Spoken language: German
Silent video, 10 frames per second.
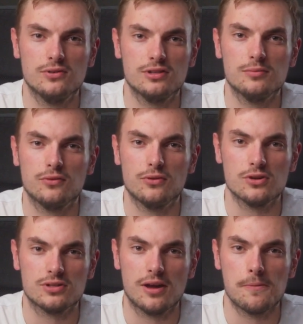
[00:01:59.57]
Wir sind immer für
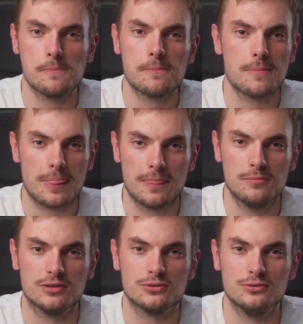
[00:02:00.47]
euch da.
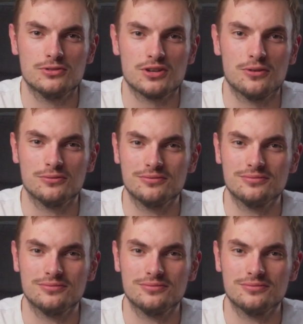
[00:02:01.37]
Macht's gut. Ciao.